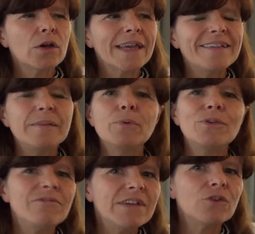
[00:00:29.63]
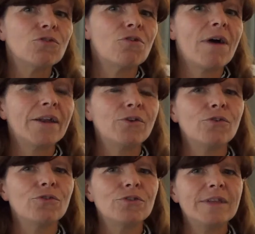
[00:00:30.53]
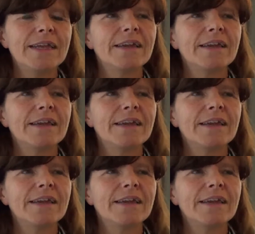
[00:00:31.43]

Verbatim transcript: che tipo di vincolo hanno con te,